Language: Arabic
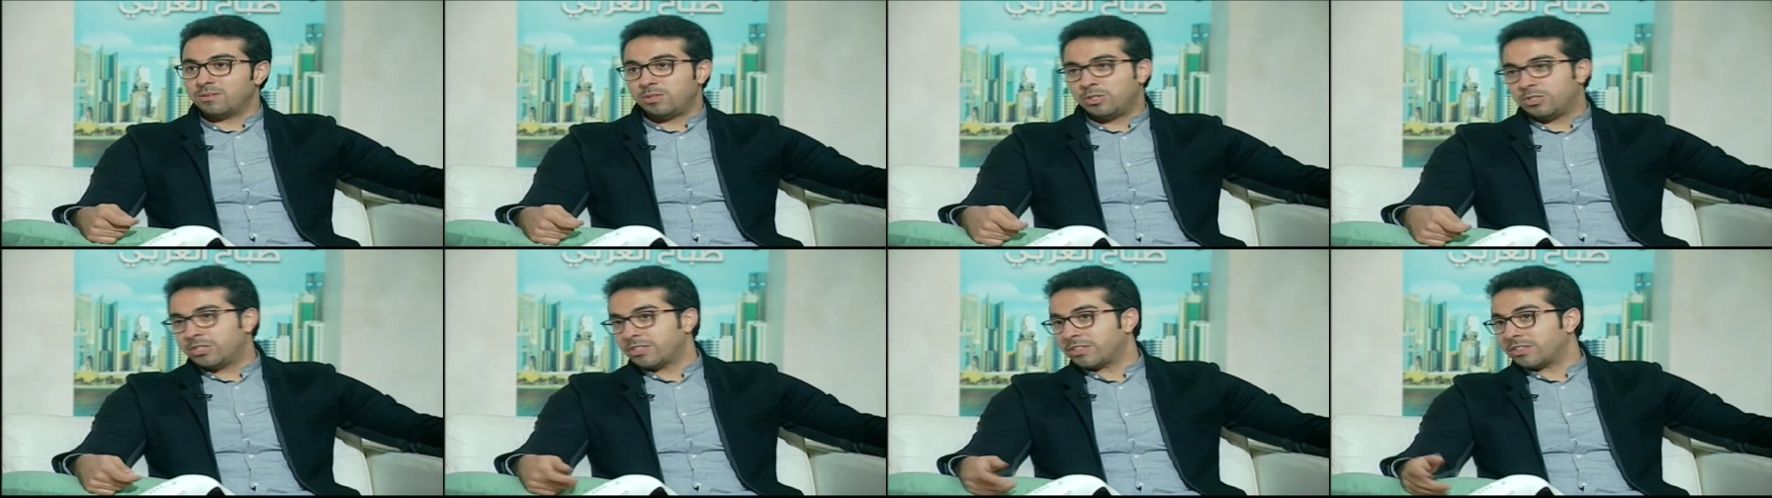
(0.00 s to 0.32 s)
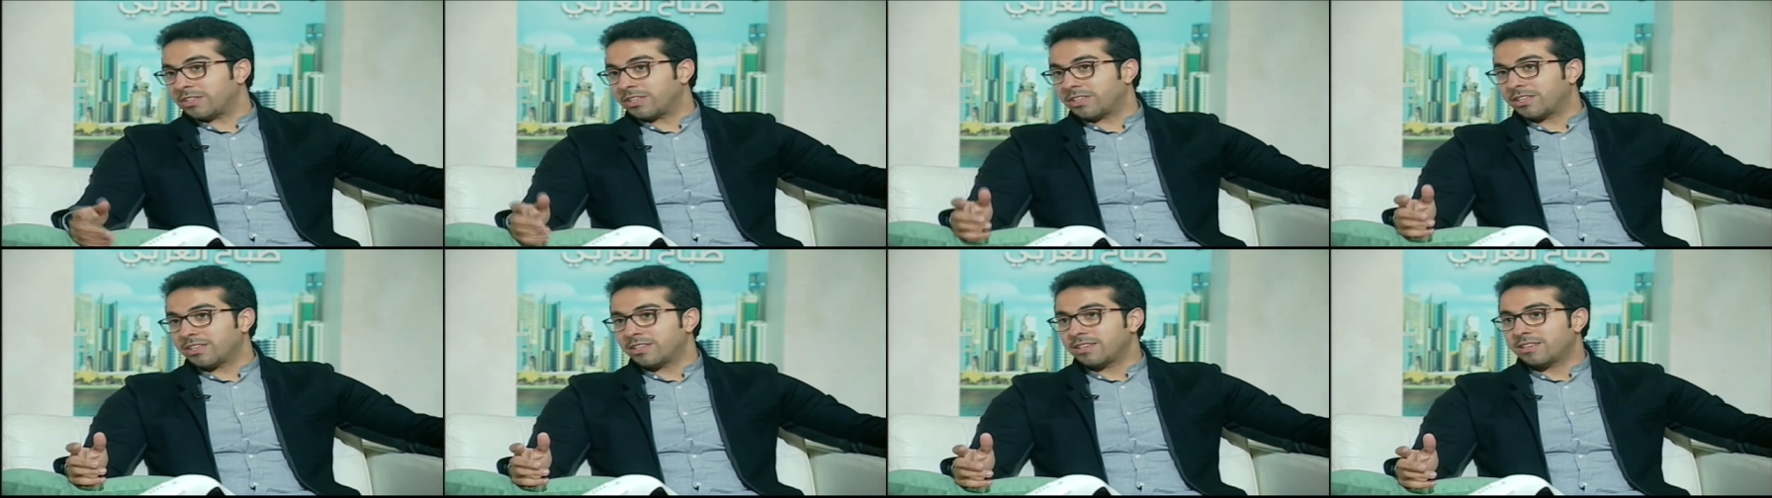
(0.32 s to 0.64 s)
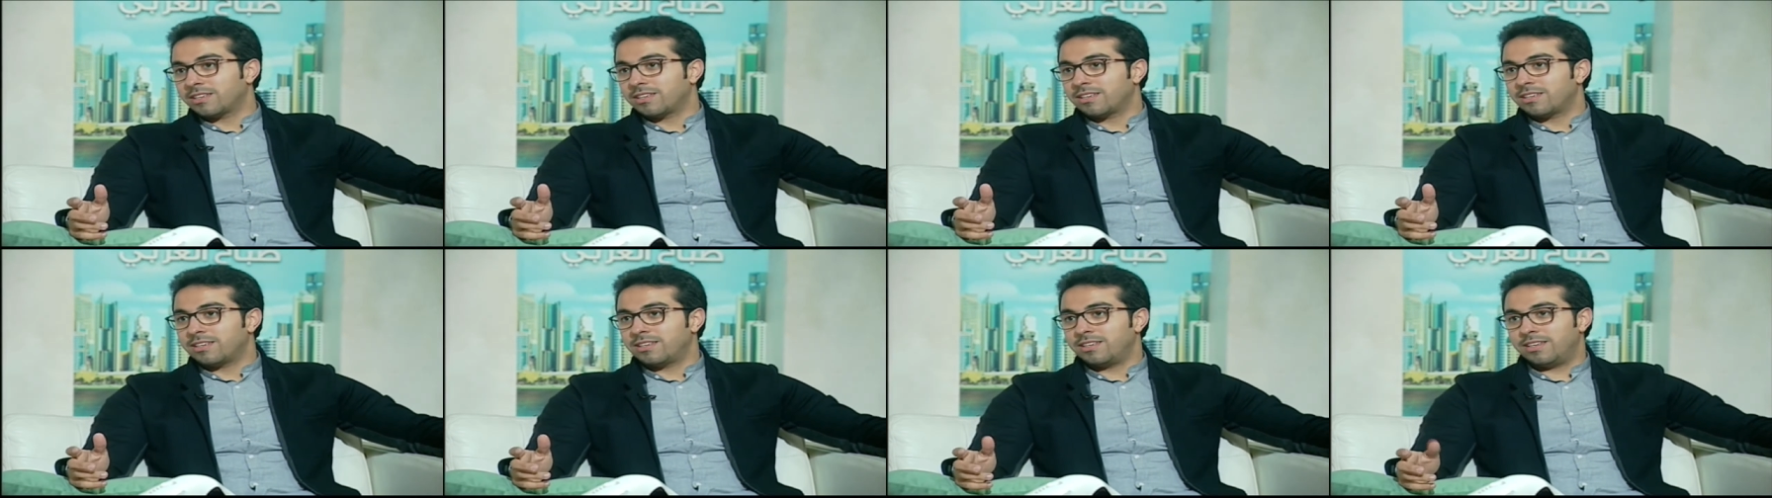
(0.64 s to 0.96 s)
يجرك
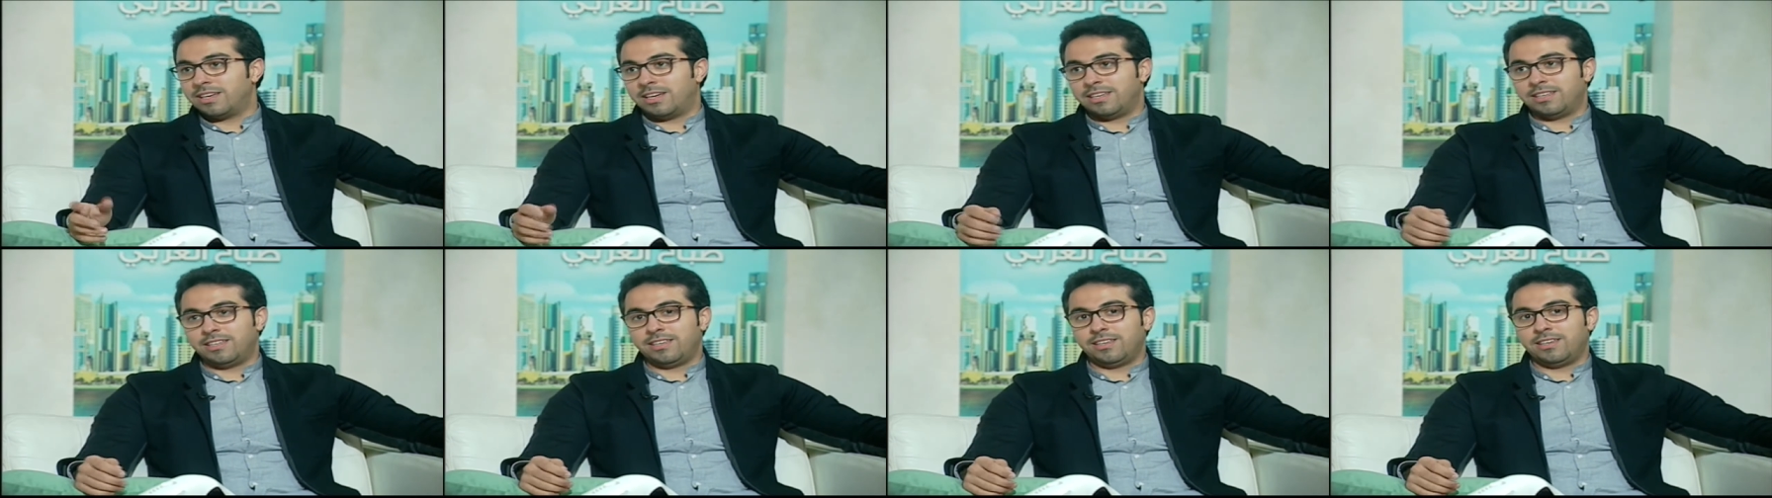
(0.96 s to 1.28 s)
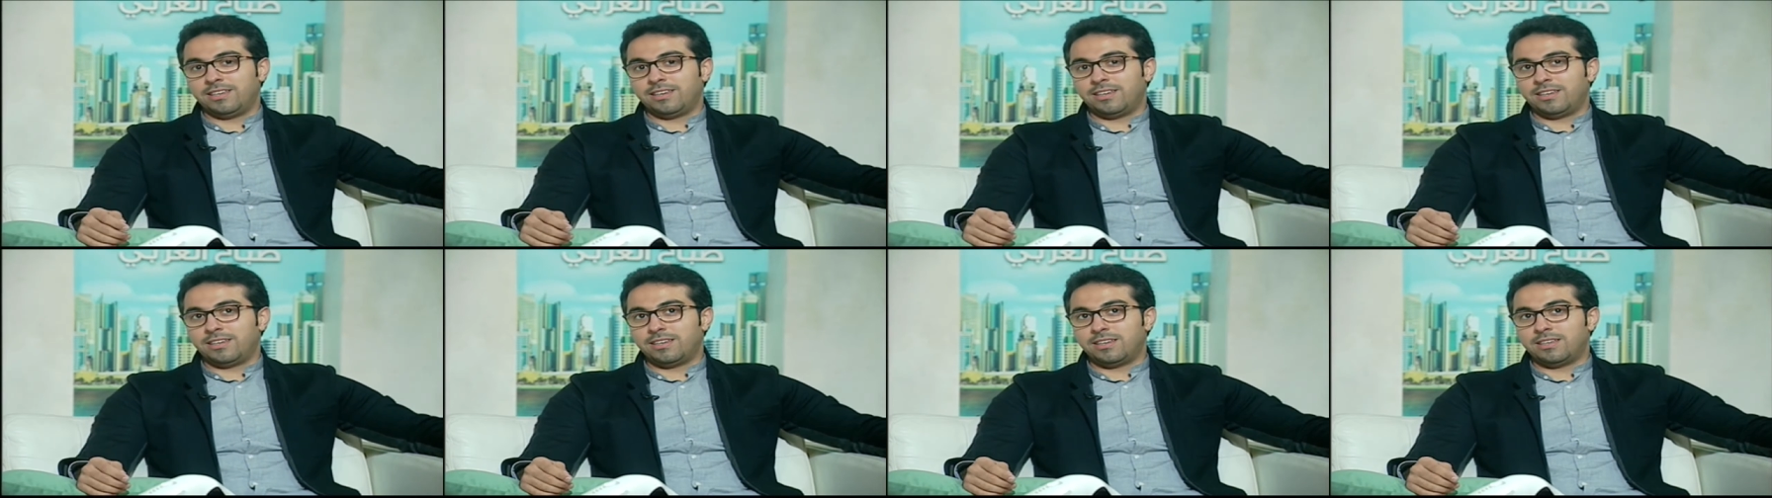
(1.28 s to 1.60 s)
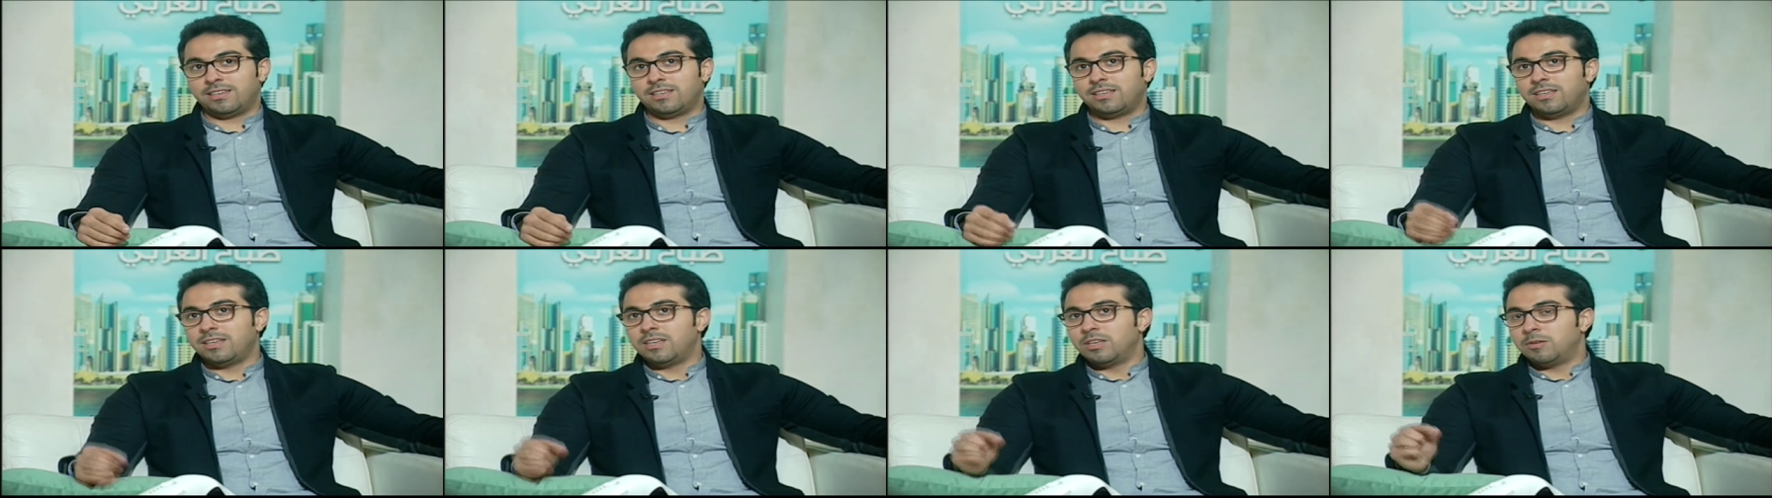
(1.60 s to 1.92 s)
يعني
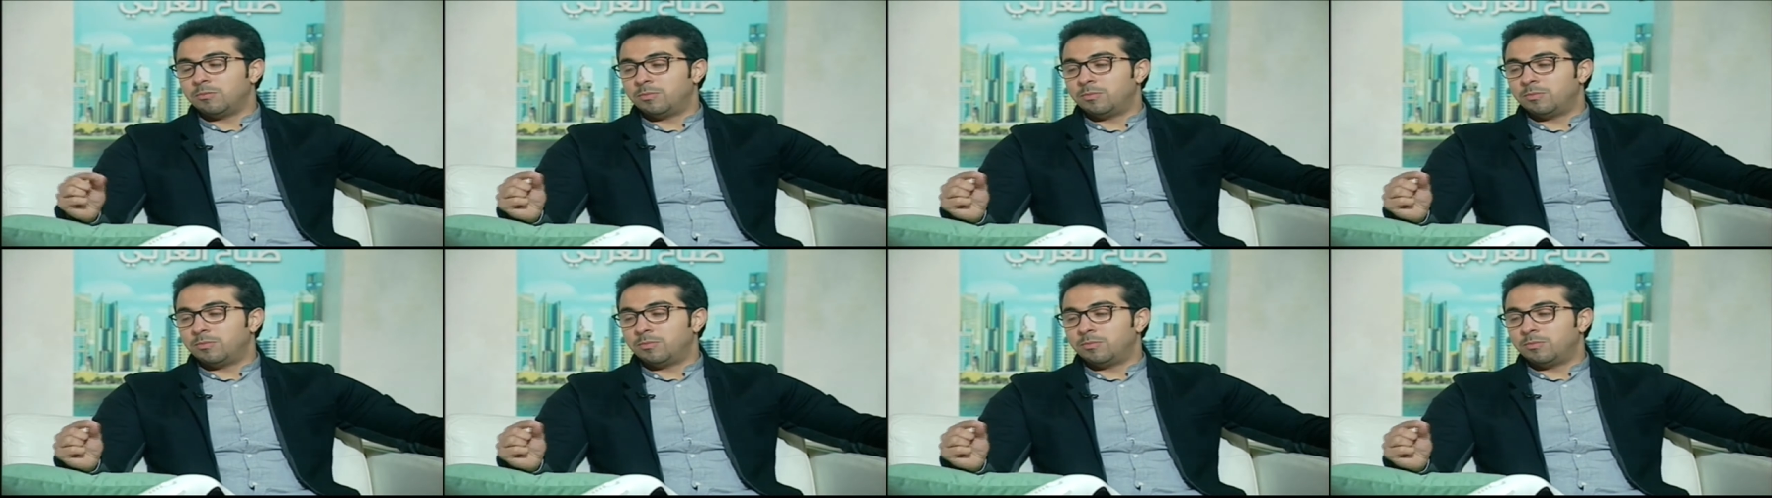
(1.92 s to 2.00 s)
آه،